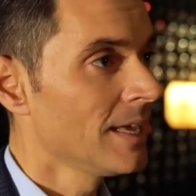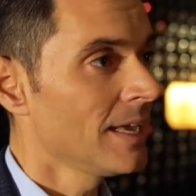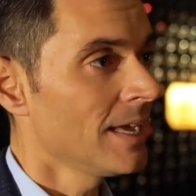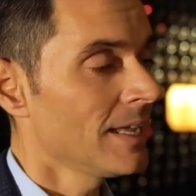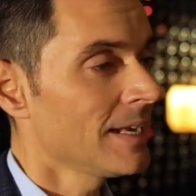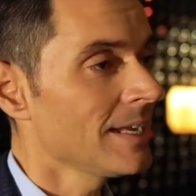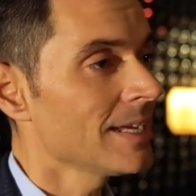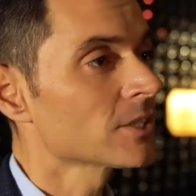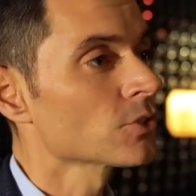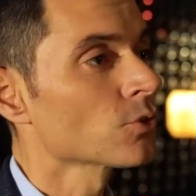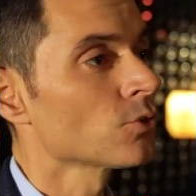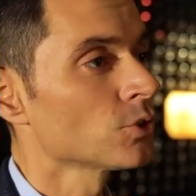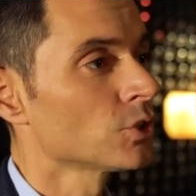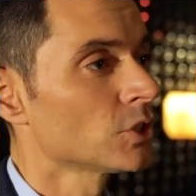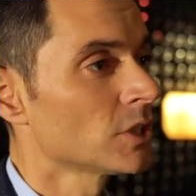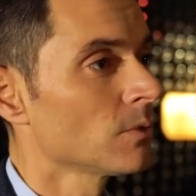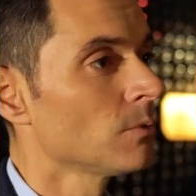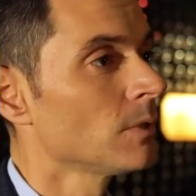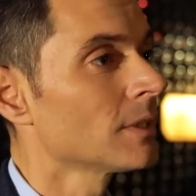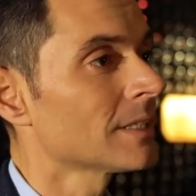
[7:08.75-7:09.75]
e riescono a
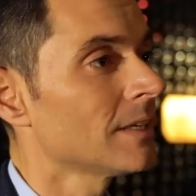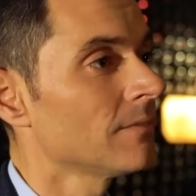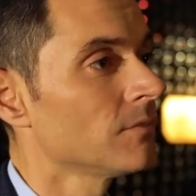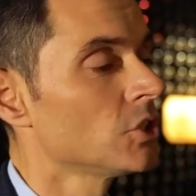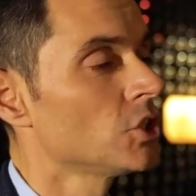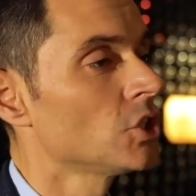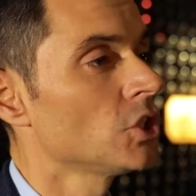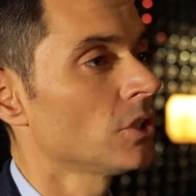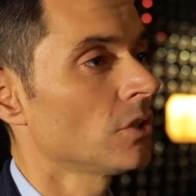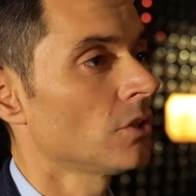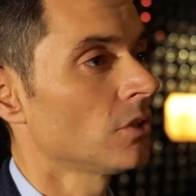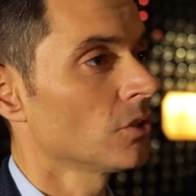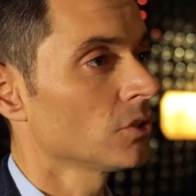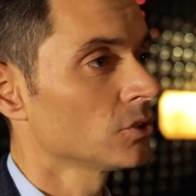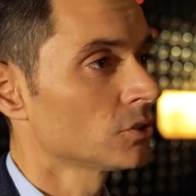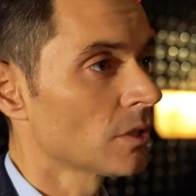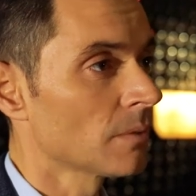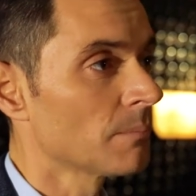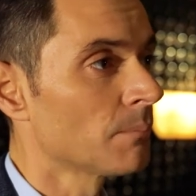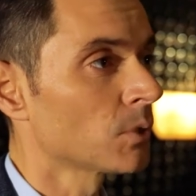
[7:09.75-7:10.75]
seguire da vicino il
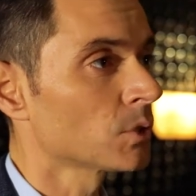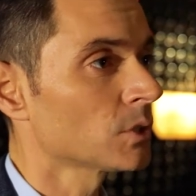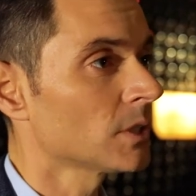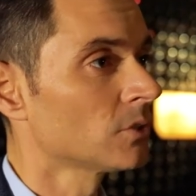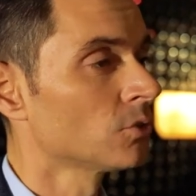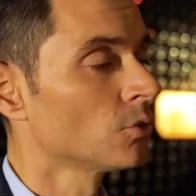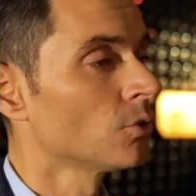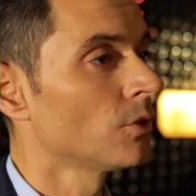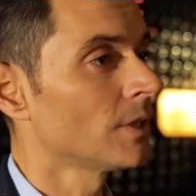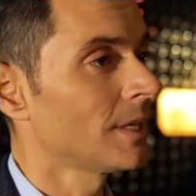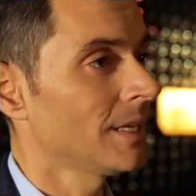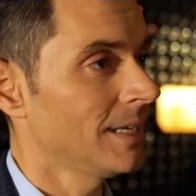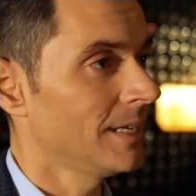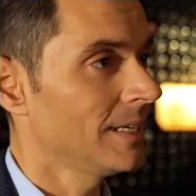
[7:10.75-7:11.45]
nostro importatore